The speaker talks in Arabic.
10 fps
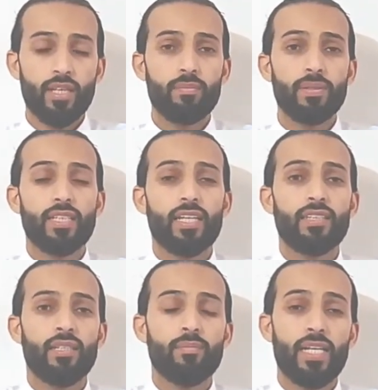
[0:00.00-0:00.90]

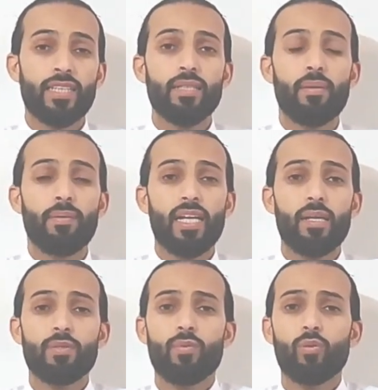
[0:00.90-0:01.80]
اللي بيقدمها
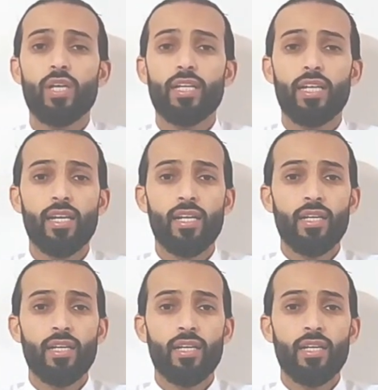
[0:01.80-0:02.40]
برنامج مولانا